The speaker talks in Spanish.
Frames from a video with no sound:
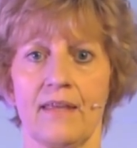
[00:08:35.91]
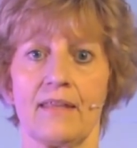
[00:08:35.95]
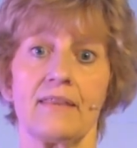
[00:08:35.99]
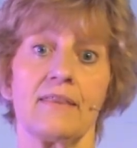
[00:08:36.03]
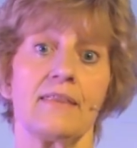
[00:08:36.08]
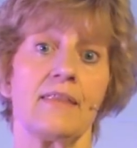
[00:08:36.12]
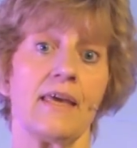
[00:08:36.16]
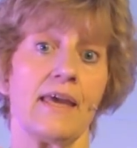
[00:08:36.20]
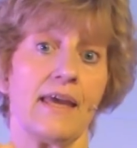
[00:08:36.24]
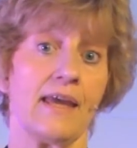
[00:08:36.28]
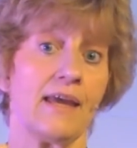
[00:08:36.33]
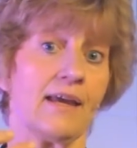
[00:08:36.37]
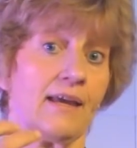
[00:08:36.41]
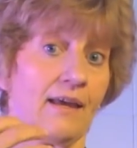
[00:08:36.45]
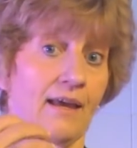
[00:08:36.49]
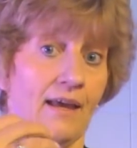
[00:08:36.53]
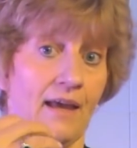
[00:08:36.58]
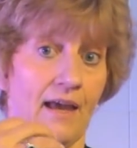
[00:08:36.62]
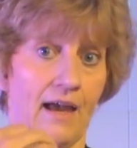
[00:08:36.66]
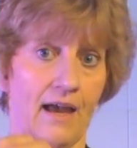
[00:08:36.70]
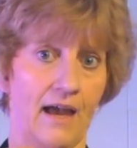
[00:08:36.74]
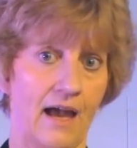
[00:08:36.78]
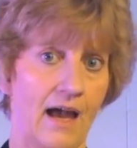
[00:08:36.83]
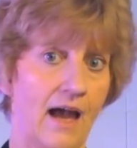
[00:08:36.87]
de
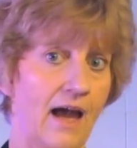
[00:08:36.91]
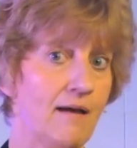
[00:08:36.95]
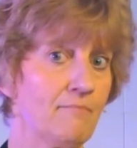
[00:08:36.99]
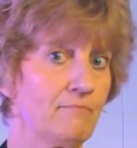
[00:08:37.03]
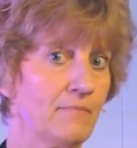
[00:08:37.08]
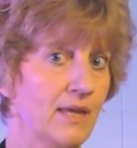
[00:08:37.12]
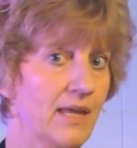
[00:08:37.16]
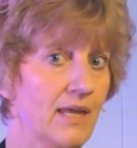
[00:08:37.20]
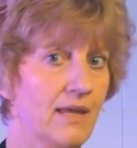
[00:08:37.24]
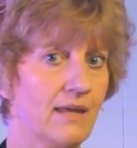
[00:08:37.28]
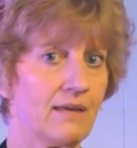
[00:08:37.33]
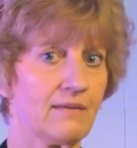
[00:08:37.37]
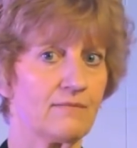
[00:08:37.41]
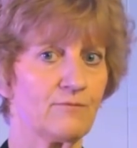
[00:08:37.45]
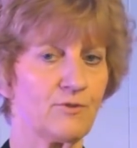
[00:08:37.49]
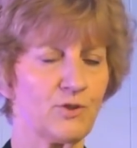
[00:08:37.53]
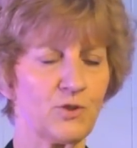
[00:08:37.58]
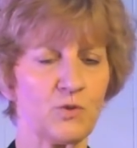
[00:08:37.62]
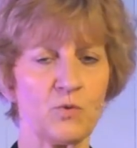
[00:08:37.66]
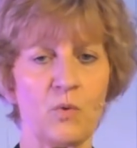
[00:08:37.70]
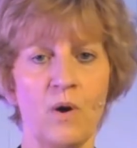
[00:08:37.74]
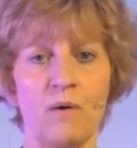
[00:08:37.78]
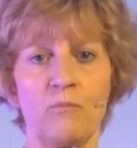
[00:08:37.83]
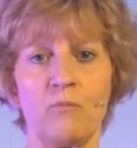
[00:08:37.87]
a mí,
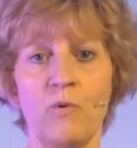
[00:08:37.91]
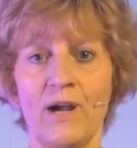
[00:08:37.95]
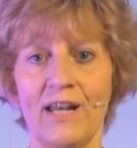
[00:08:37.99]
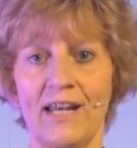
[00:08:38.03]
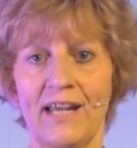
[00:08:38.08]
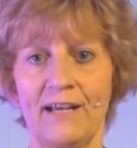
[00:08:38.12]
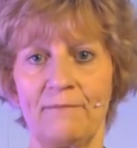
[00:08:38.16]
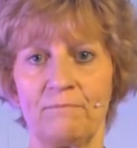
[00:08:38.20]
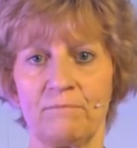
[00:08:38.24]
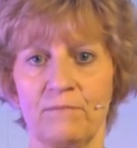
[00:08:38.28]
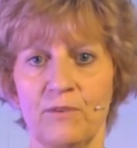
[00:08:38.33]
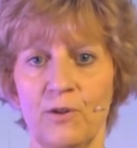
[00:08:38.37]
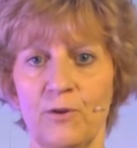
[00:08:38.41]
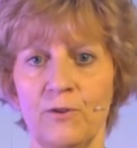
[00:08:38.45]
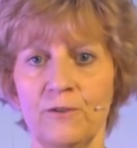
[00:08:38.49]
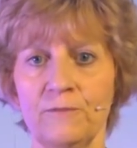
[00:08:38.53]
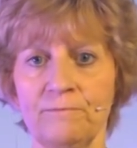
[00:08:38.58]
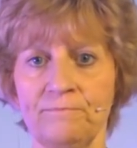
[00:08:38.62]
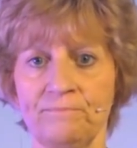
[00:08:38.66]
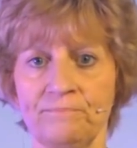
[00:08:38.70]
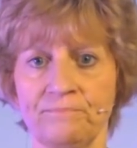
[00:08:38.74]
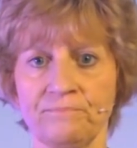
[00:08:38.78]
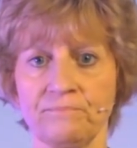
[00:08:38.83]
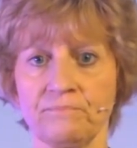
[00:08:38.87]
su abuela,
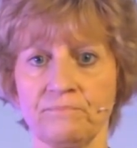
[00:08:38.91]
¿no?